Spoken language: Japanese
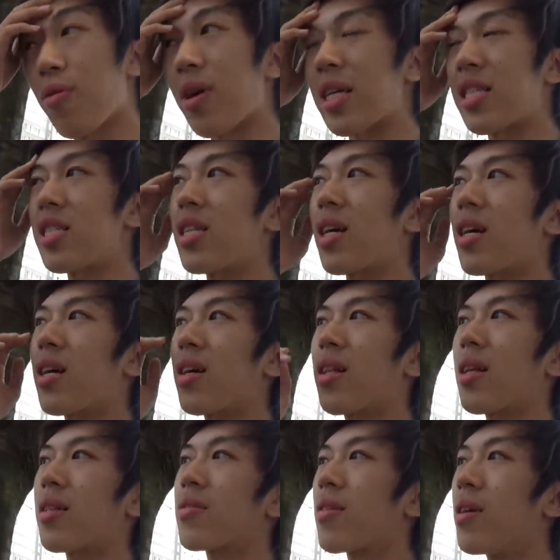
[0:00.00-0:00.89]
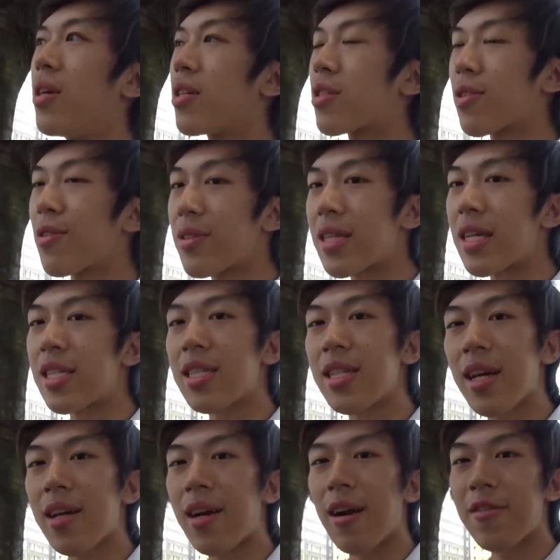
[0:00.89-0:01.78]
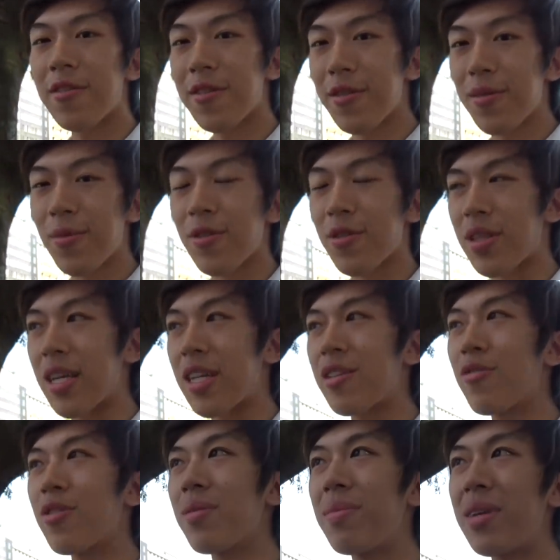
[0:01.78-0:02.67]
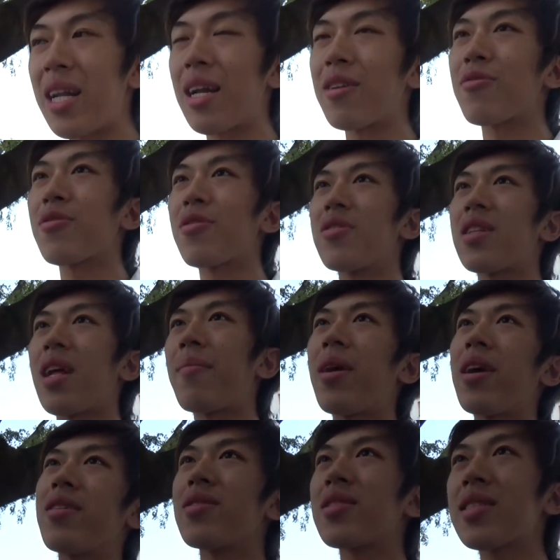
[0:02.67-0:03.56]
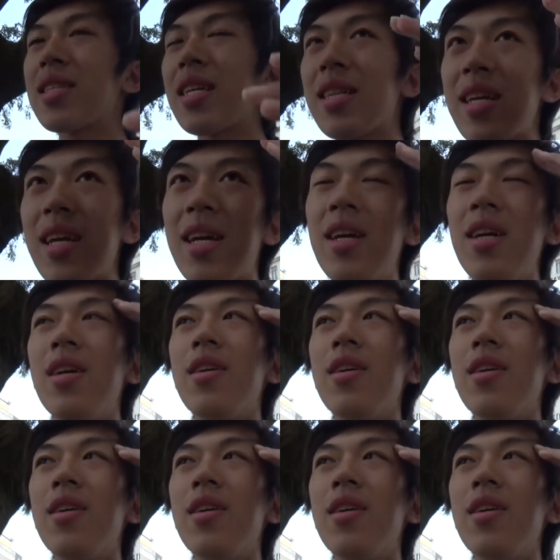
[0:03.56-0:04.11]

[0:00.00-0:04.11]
おかしななん存在しない架空のものを適当にミラノという名前を付けて